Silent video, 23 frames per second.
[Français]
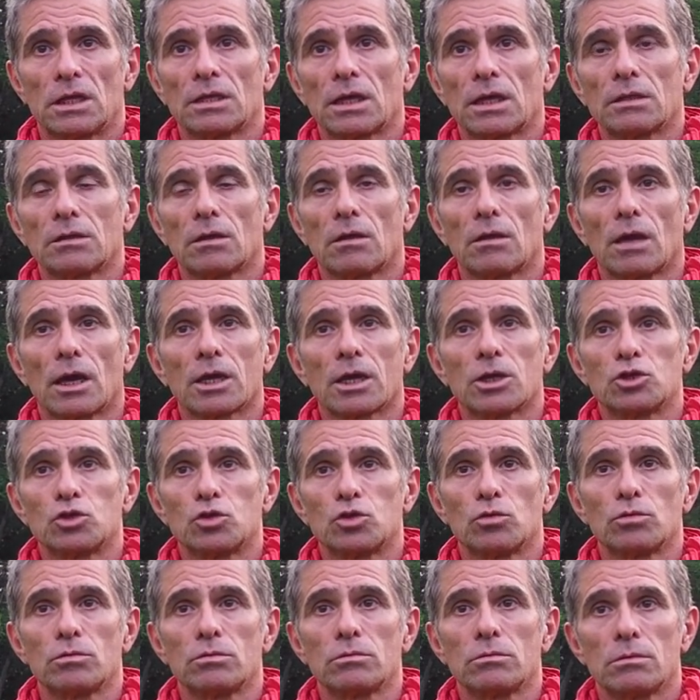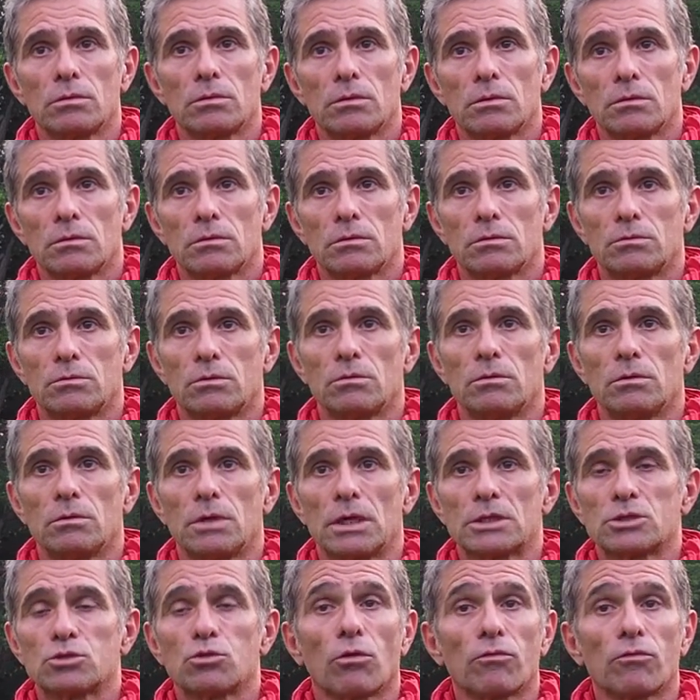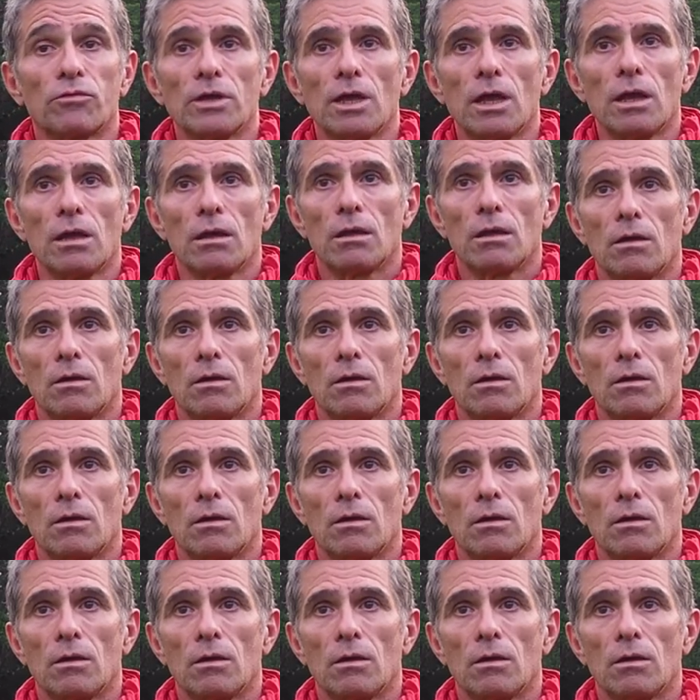en a dans la région de l'Astourville,